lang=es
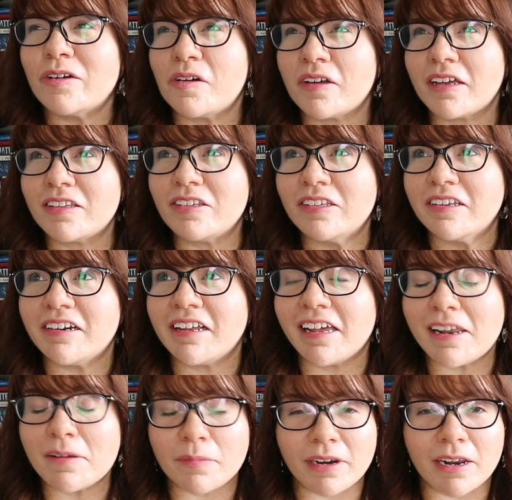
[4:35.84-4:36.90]
Yo creo que esa
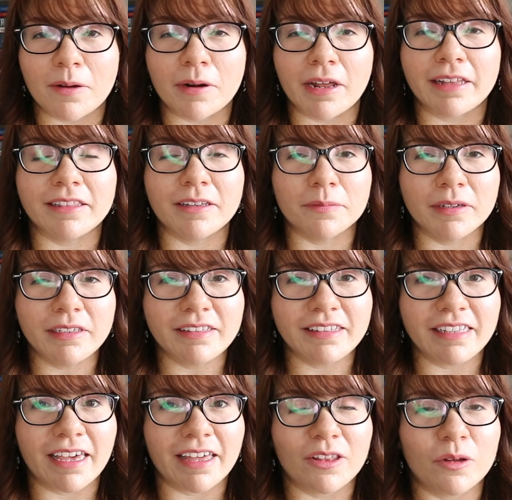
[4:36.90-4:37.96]
sería la palabra,
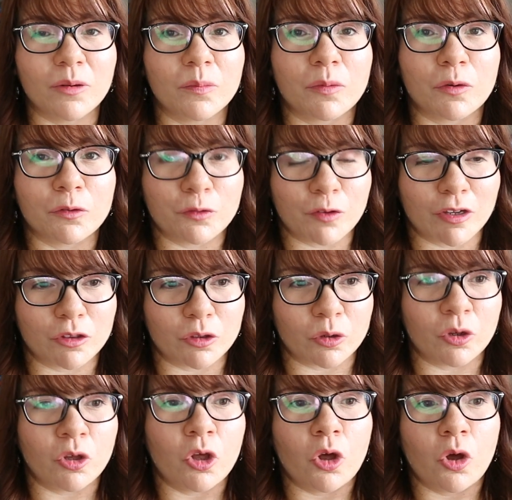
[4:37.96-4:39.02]
demasiado
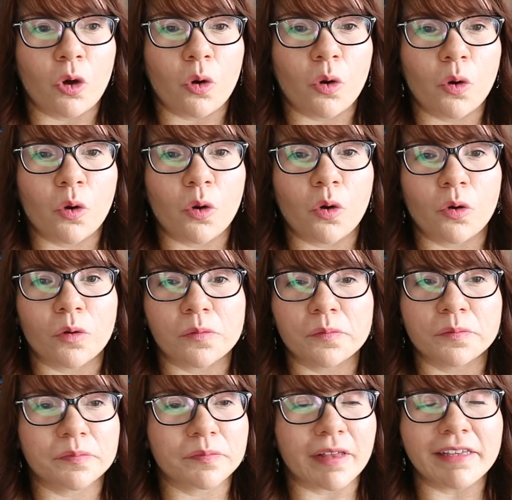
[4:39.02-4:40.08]
perfecto. O
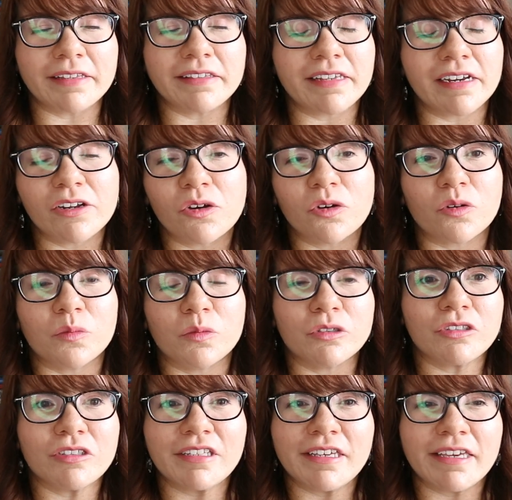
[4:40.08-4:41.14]
en serio como
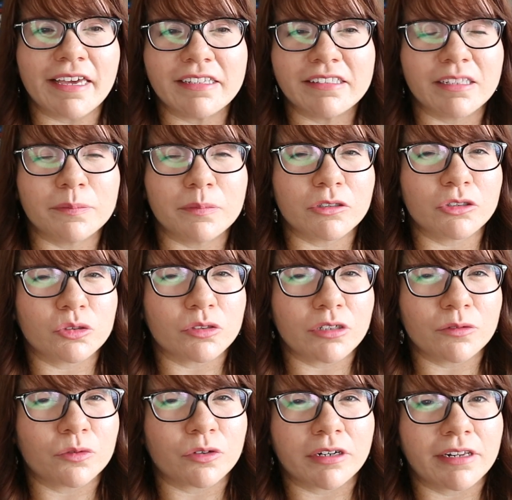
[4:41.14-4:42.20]
si esta
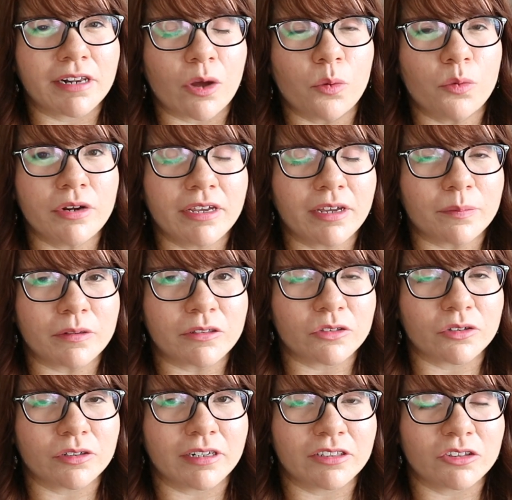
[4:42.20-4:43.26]
persona fuera la única
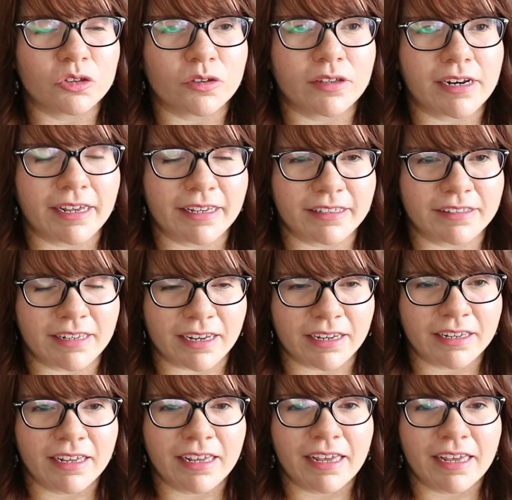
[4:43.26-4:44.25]
persona en toda la isla